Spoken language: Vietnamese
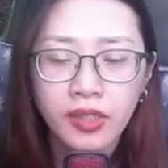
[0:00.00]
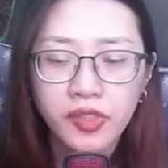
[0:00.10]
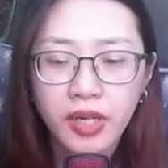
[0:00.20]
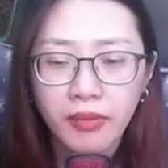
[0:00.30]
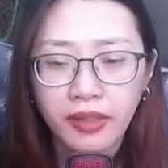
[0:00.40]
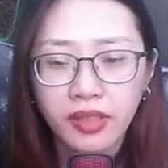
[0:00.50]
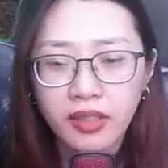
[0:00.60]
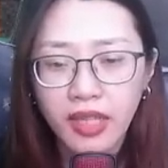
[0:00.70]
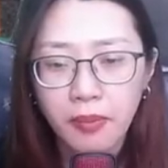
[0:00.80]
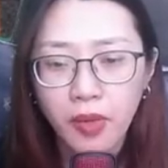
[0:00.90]
Trên mặt
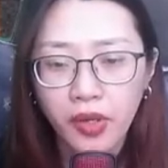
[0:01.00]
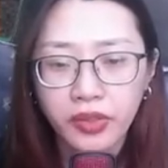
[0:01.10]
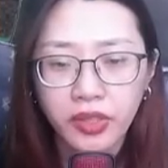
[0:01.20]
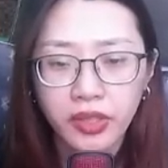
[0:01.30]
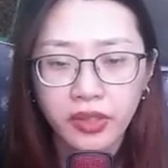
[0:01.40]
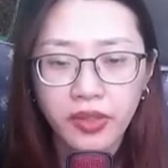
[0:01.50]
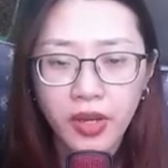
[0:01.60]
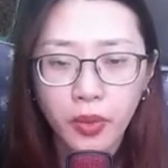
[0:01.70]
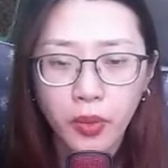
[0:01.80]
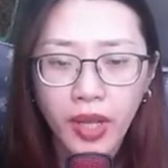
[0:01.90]
tất cả mọi người
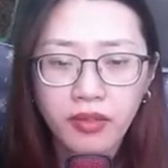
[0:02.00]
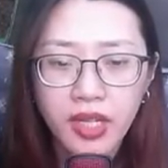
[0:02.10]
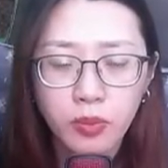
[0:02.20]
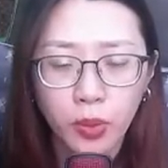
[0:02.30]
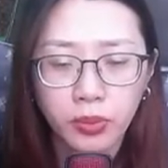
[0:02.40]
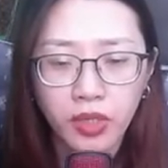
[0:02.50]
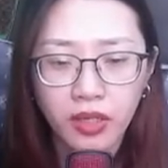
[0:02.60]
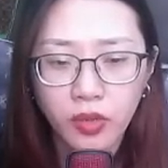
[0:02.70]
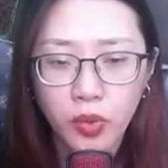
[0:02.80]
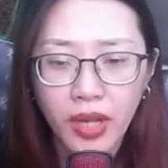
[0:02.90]
đều khoác lên một
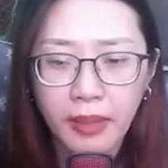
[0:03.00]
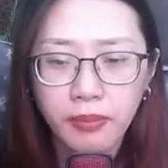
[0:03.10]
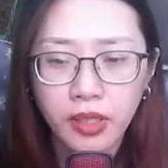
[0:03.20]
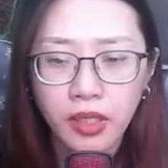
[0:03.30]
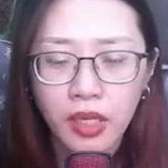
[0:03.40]
tầng u ám,